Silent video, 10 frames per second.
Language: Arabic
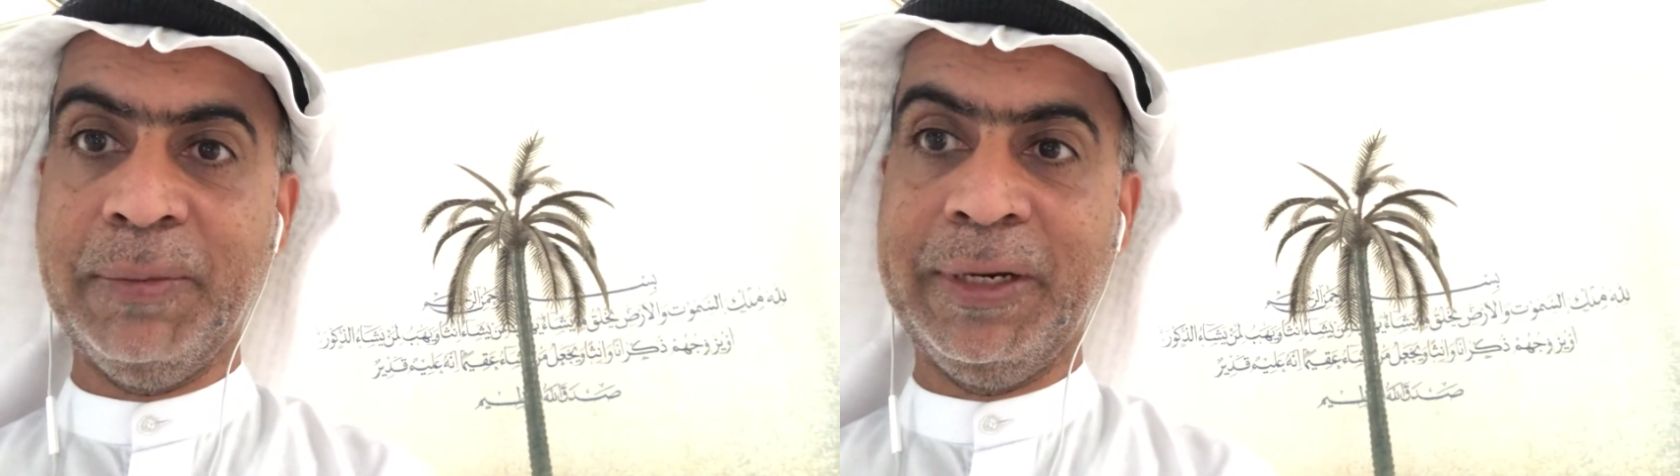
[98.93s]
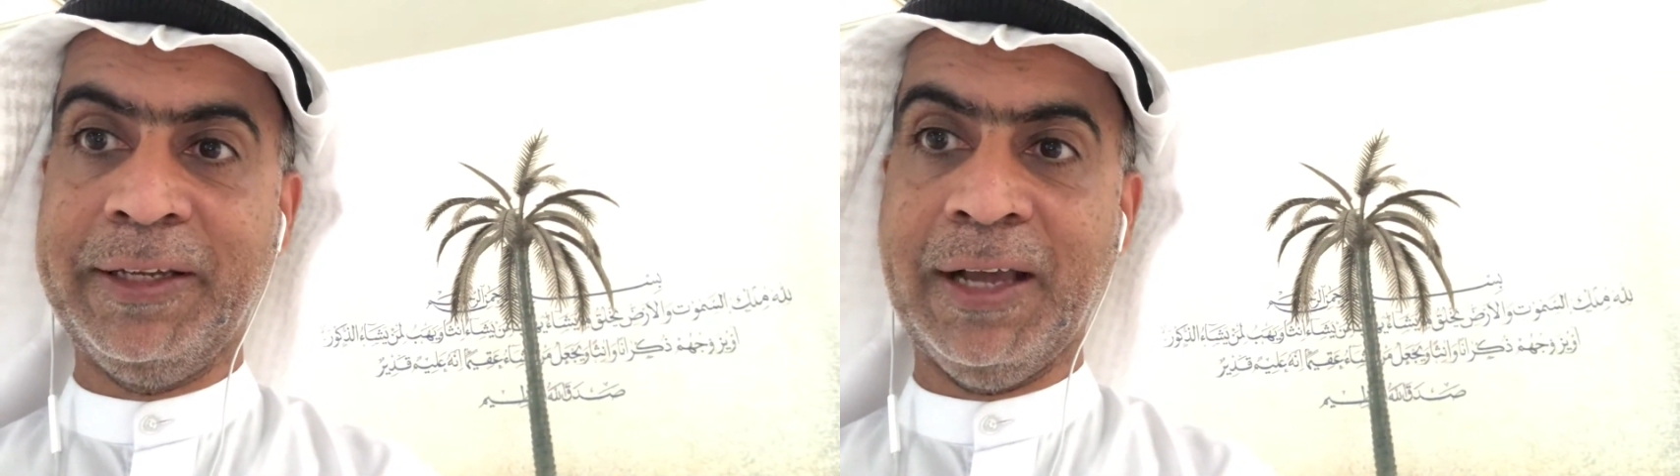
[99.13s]

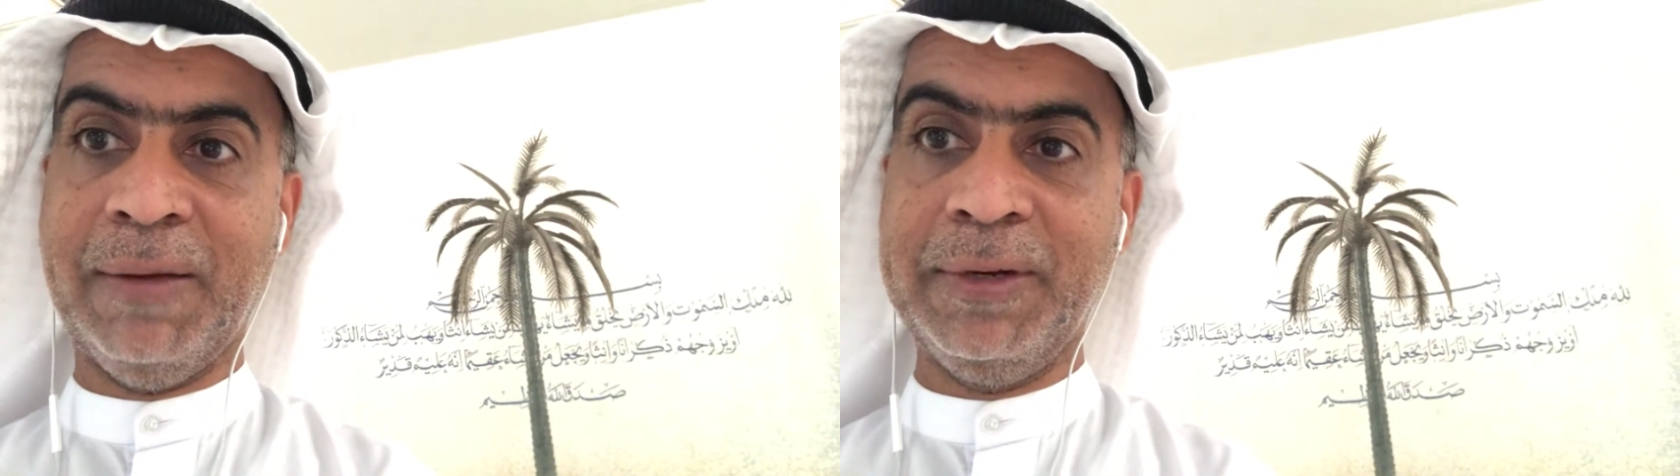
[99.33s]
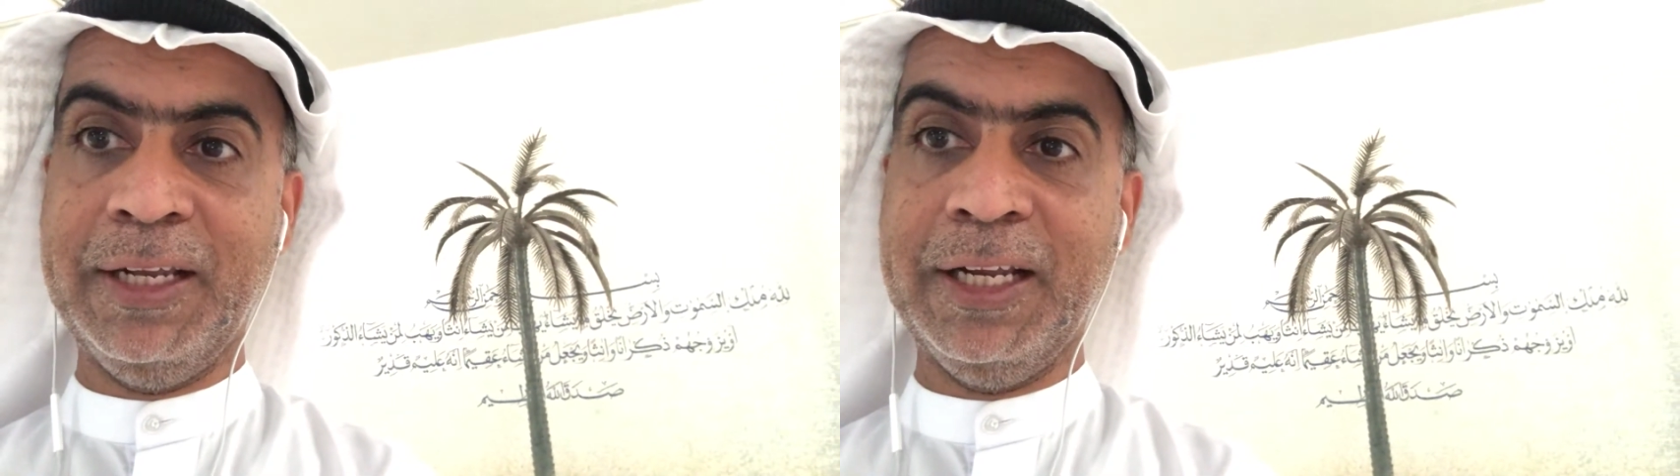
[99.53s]

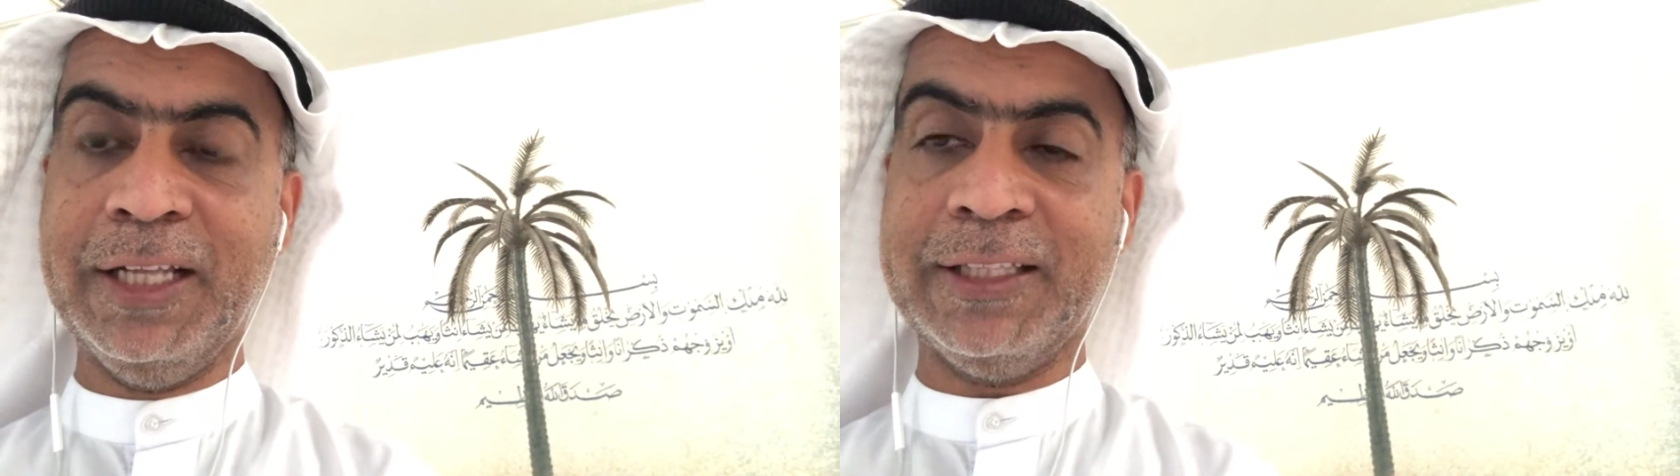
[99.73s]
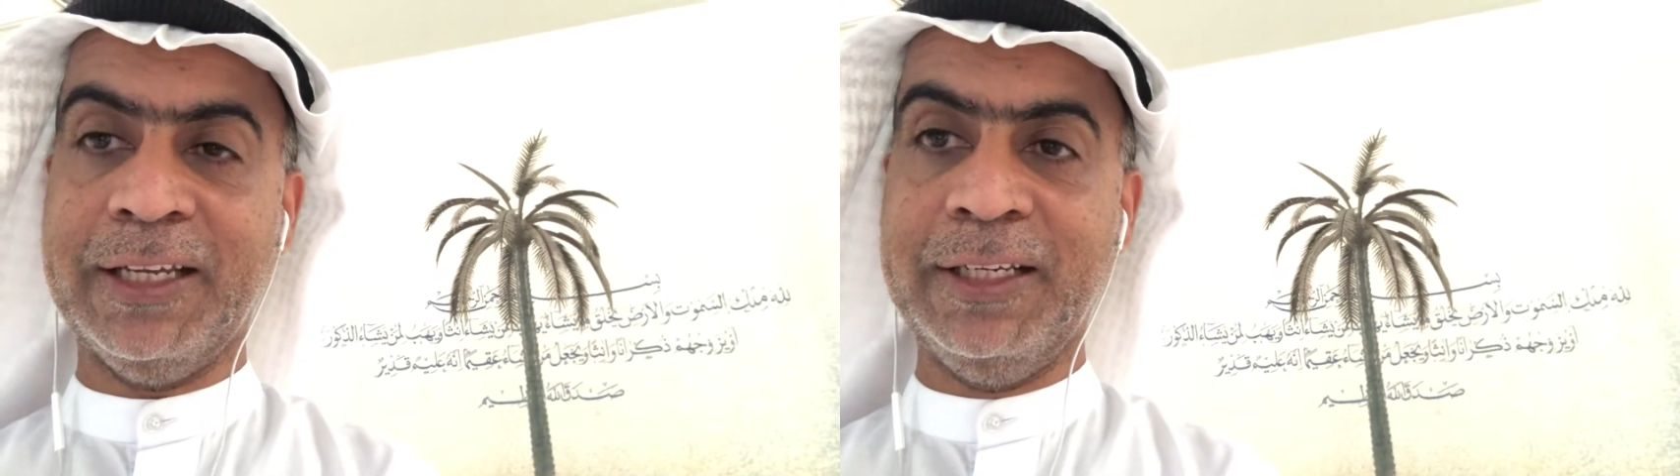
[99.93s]
بالكاملة لا
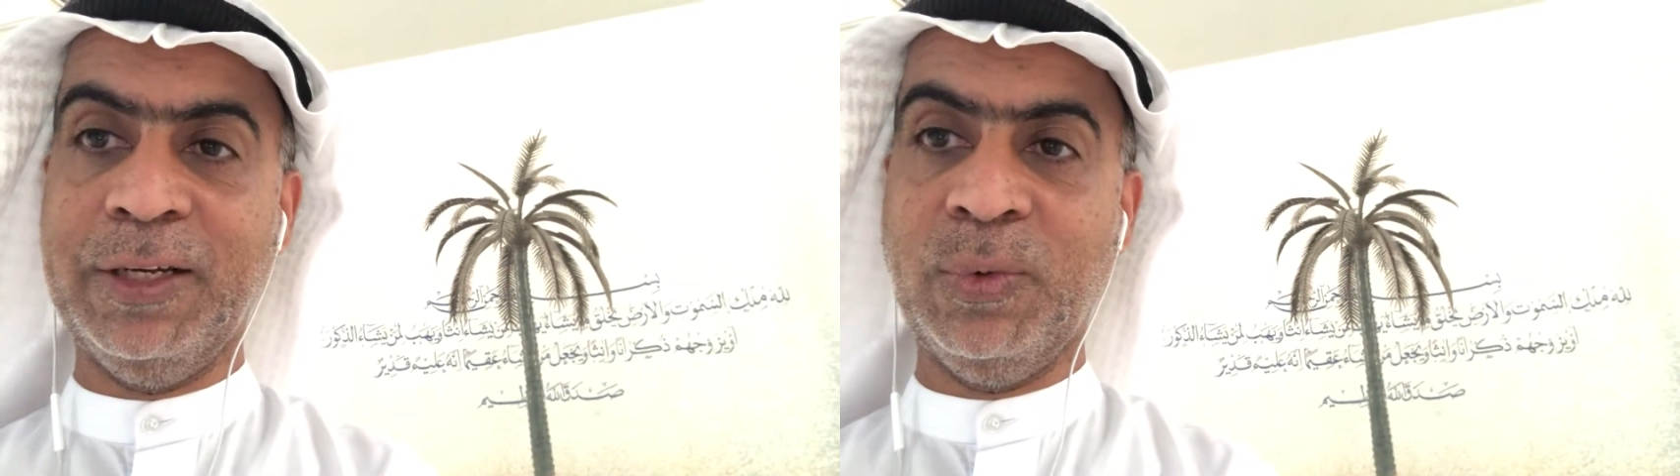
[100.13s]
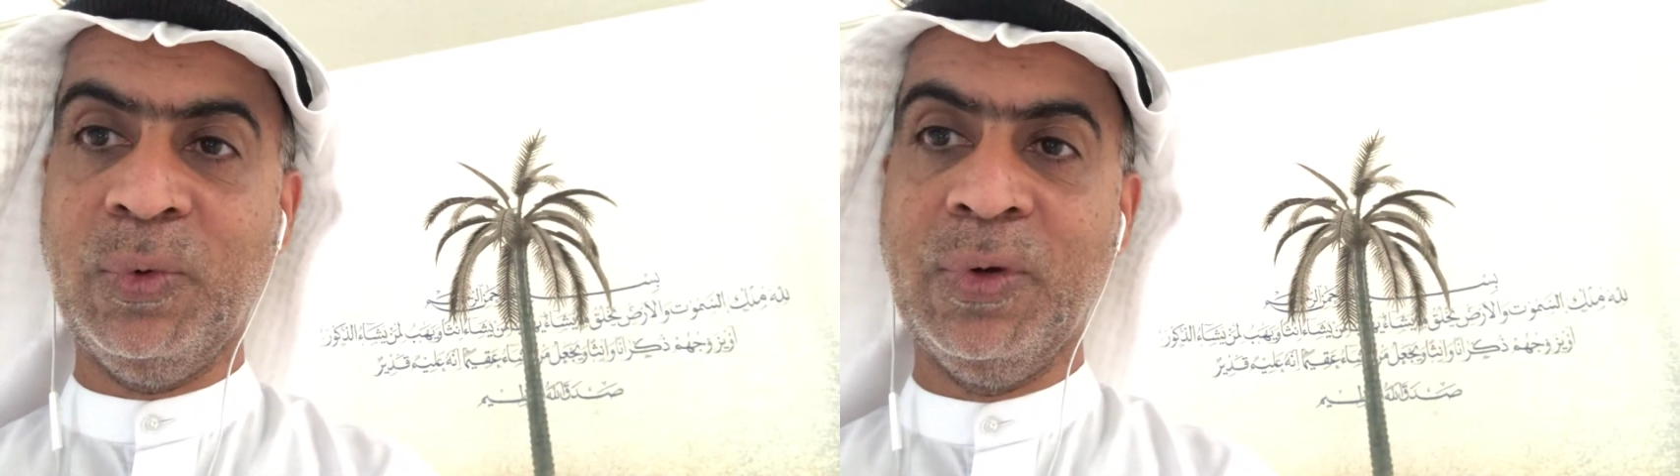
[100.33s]
تعني
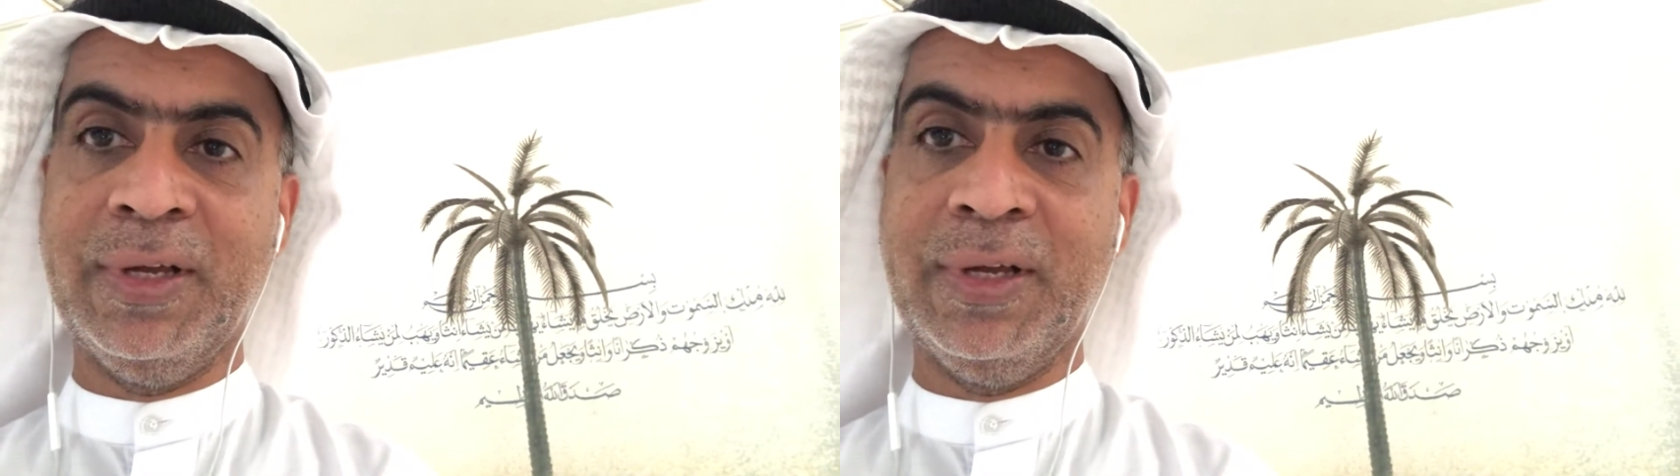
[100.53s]
له